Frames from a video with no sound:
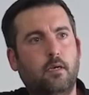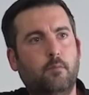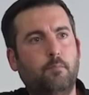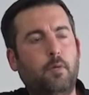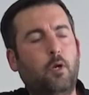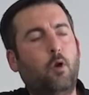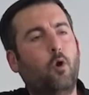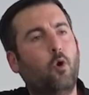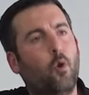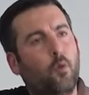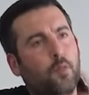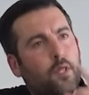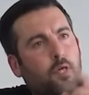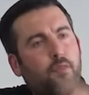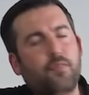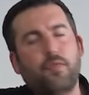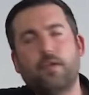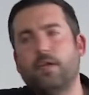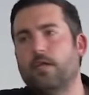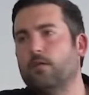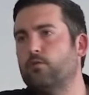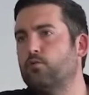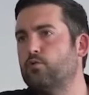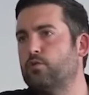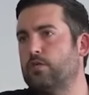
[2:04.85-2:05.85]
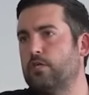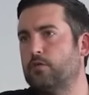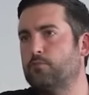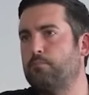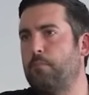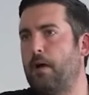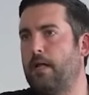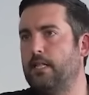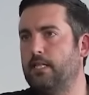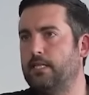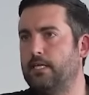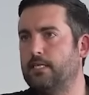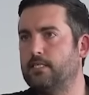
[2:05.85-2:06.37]
Pero lo dicen a tus
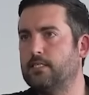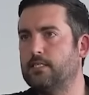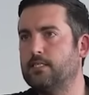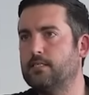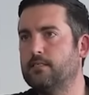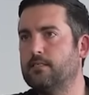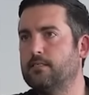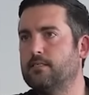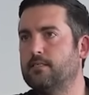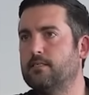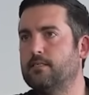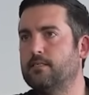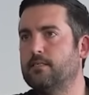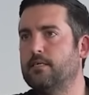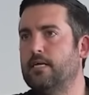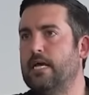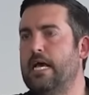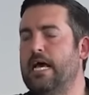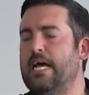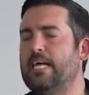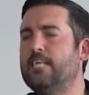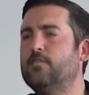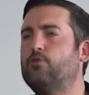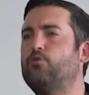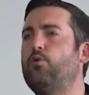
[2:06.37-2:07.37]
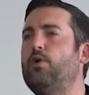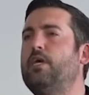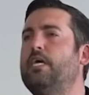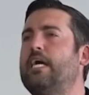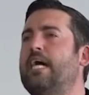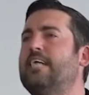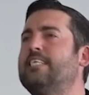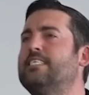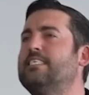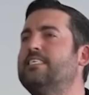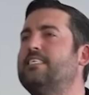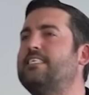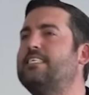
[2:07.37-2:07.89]
espaldas. Estoy
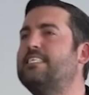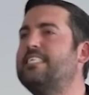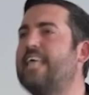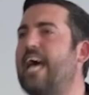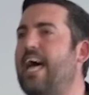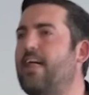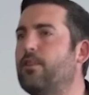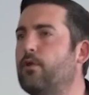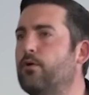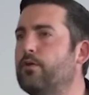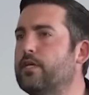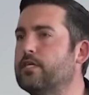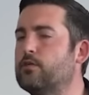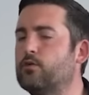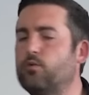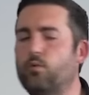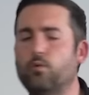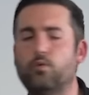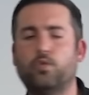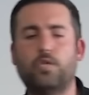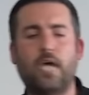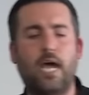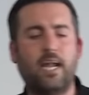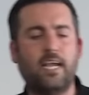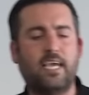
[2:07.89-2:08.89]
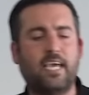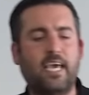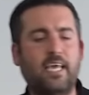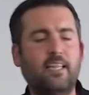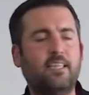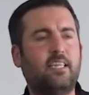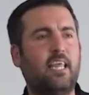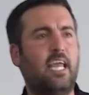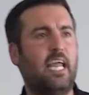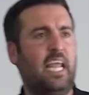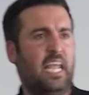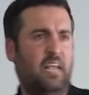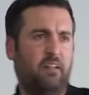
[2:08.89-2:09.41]
cansado de escuchar
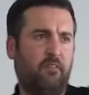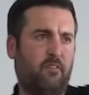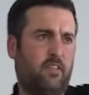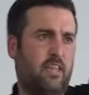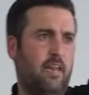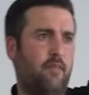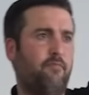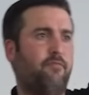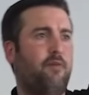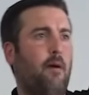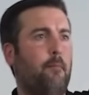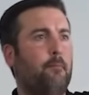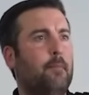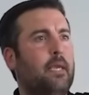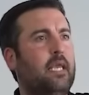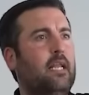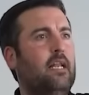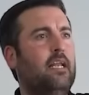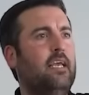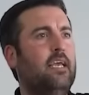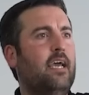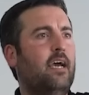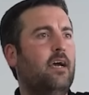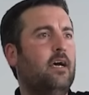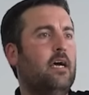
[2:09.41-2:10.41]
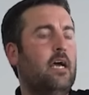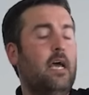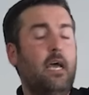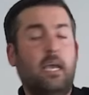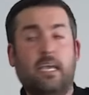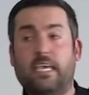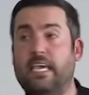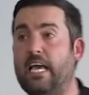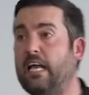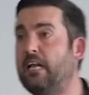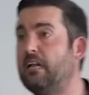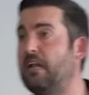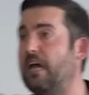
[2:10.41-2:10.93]
gente entre familia
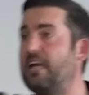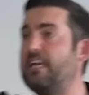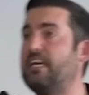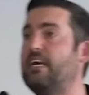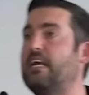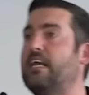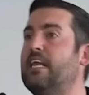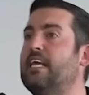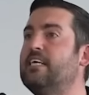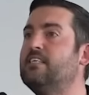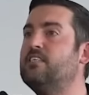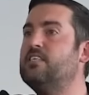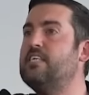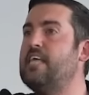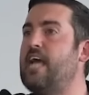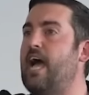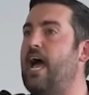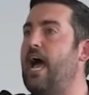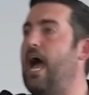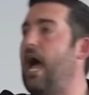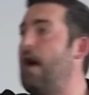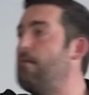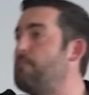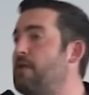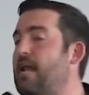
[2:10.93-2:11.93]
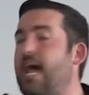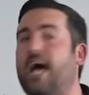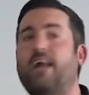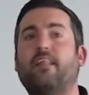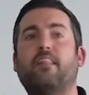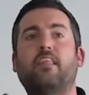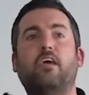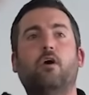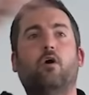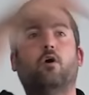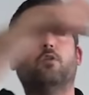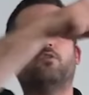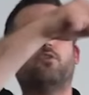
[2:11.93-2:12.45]
y en la iglesia hablar
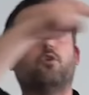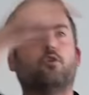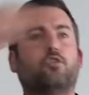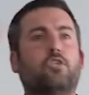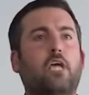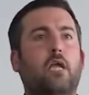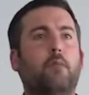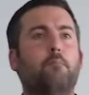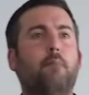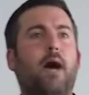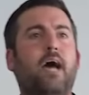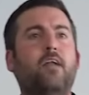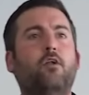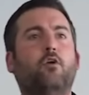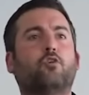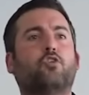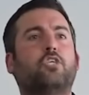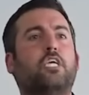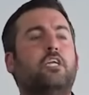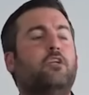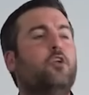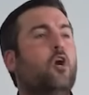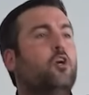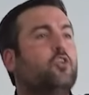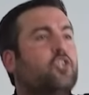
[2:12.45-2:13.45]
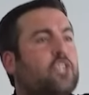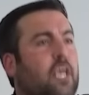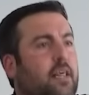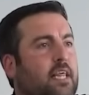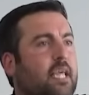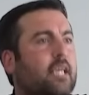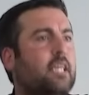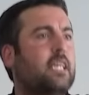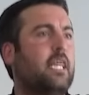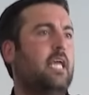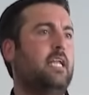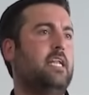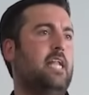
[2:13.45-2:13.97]
de otros hermanos y no se
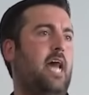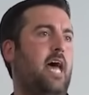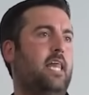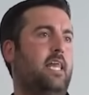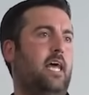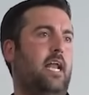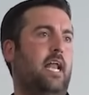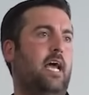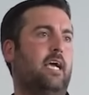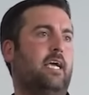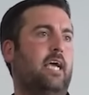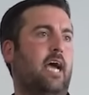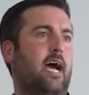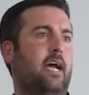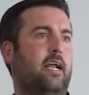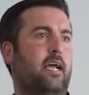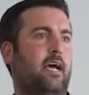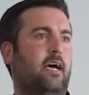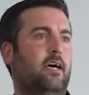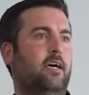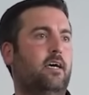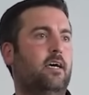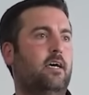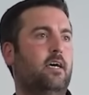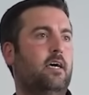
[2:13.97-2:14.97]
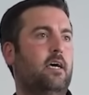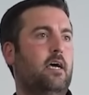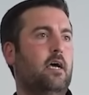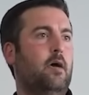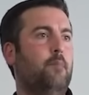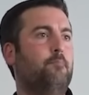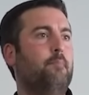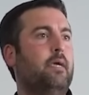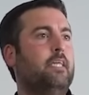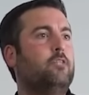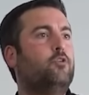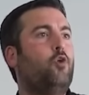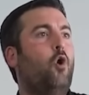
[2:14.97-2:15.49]
dicen nada a la cara.
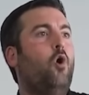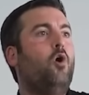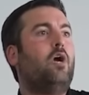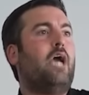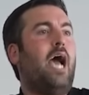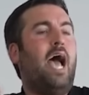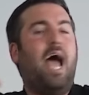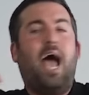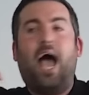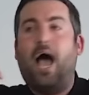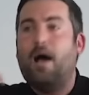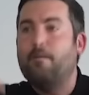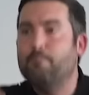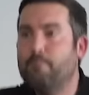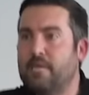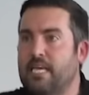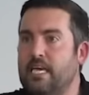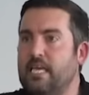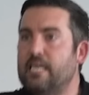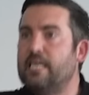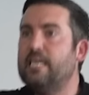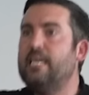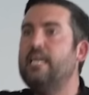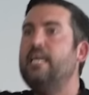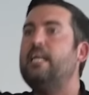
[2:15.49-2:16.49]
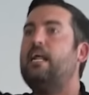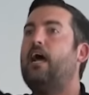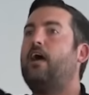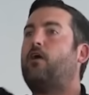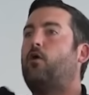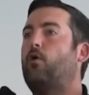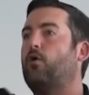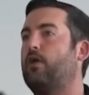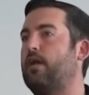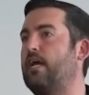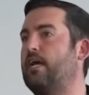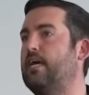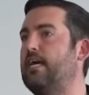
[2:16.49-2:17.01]
Me toca a mí ir a
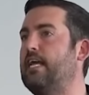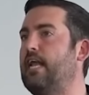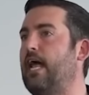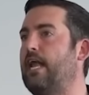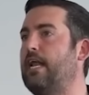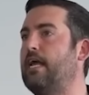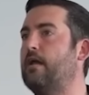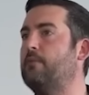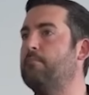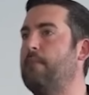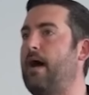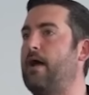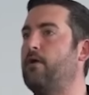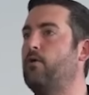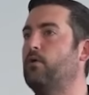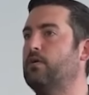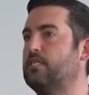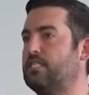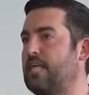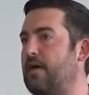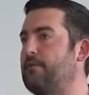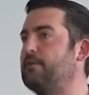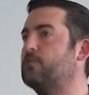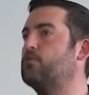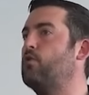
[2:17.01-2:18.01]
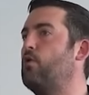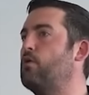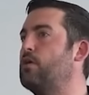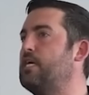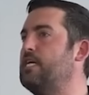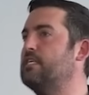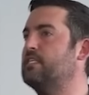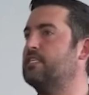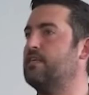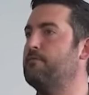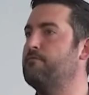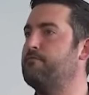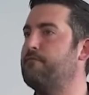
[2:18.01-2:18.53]
corregir al hermano. ¿Y sabes con
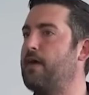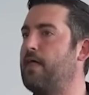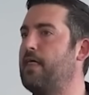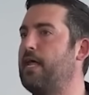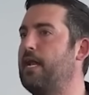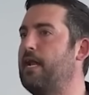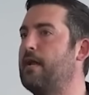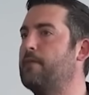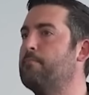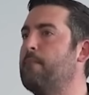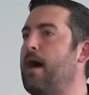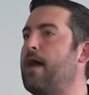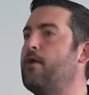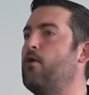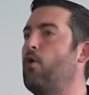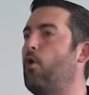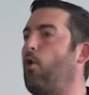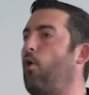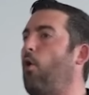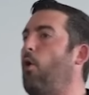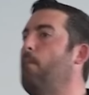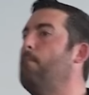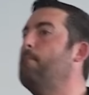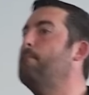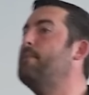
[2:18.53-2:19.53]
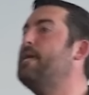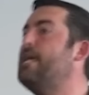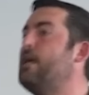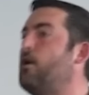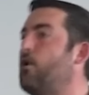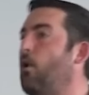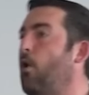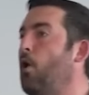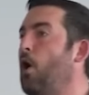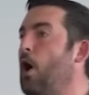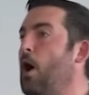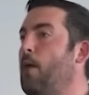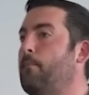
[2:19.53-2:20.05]
quién se enfada el hermano?
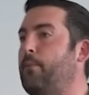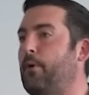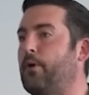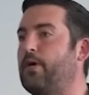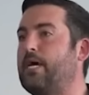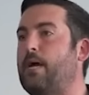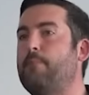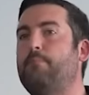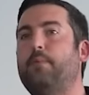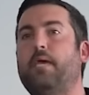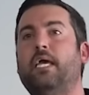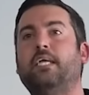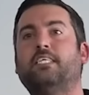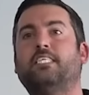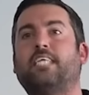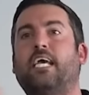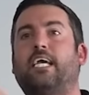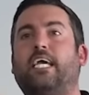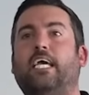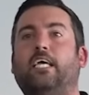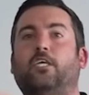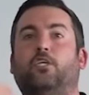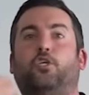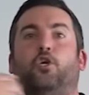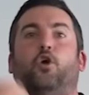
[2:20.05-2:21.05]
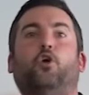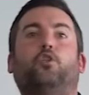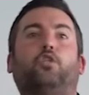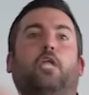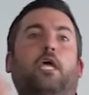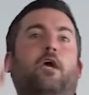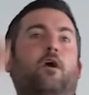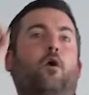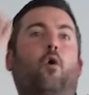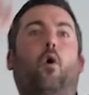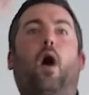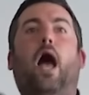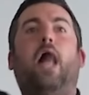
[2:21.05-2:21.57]
Conmigo. Porque piensa que yo
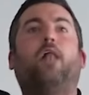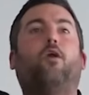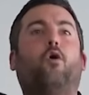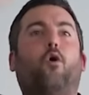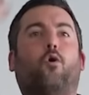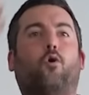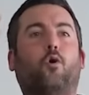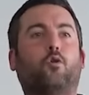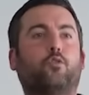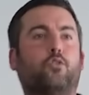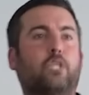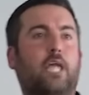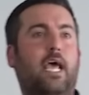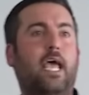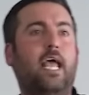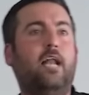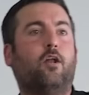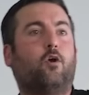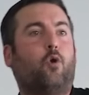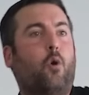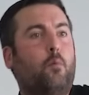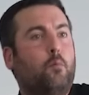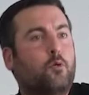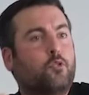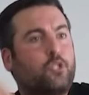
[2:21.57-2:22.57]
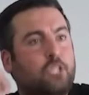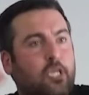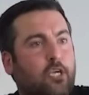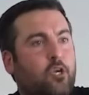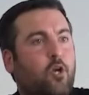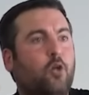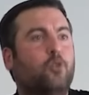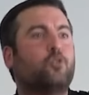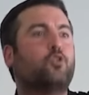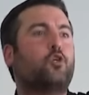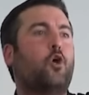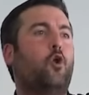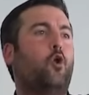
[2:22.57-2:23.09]
tengo algo contra él, como si
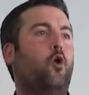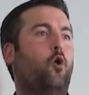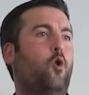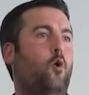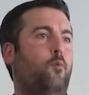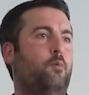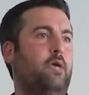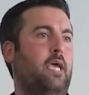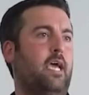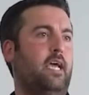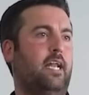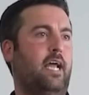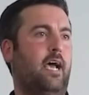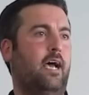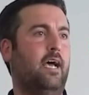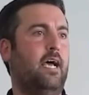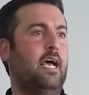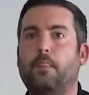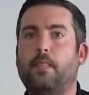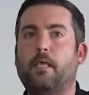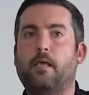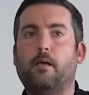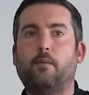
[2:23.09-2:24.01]
yo solo lo viera.